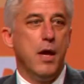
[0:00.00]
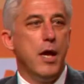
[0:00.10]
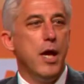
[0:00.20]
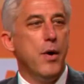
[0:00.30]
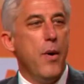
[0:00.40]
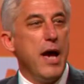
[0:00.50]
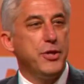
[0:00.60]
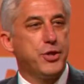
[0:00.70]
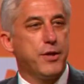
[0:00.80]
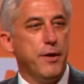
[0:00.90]
Eu
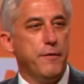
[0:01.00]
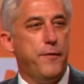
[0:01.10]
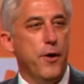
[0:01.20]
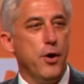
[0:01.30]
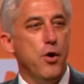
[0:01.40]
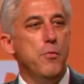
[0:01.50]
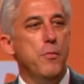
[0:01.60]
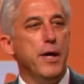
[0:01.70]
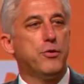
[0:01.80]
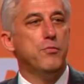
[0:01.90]
acho que foi um
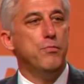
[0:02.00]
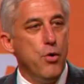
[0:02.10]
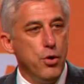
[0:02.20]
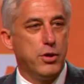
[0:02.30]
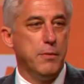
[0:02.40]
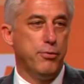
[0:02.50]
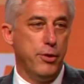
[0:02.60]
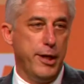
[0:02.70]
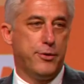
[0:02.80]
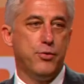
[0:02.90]
momento muito
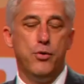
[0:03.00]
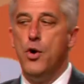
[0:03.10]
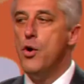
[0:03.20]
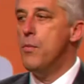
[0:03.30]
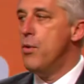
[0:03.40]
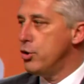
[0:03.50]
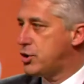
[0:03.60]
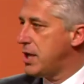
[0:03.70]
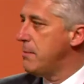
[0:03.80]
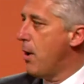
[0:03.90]
bonito, muito
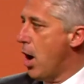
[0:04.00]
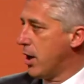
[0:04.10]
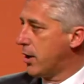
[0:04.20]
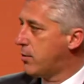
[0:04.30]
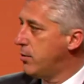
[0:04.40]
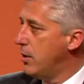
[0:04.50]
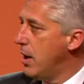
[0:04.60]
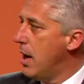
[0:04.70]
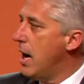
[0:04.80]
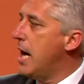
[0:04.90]
simbólico.
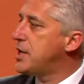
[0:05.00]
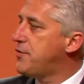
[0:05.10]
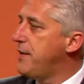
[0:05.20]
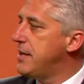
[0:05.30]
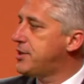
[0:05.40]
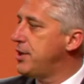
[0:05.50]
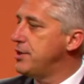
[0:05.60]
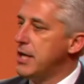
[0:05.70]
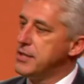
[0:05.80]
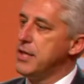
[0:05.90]
Às vezes, nas
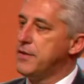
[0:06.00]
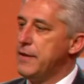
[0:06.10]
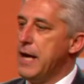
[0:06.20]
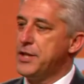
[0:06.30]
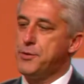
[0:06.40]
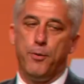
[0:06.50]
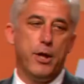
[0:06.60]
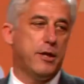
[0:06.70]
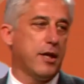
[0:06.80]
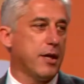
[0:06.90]
nossas atividades
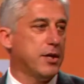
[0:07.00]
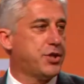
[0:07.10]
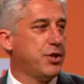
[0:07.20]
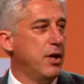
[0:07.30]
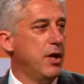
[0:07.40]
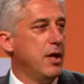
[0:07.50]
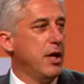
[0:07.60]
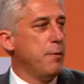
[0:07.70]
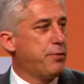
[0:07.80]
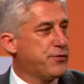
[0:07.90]
políticas
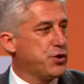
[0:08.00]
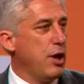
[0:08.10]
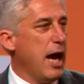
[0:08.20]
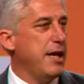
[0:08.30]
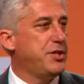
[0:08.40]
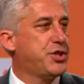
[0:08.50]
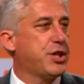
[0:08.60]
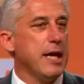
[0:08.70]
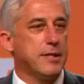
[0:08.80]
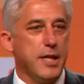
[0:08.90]
e profissionais,
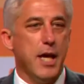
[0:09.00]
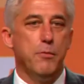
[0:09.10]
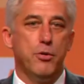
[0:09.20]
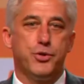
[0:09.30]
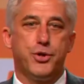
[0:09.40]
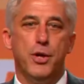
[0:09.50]
esquecemos-nos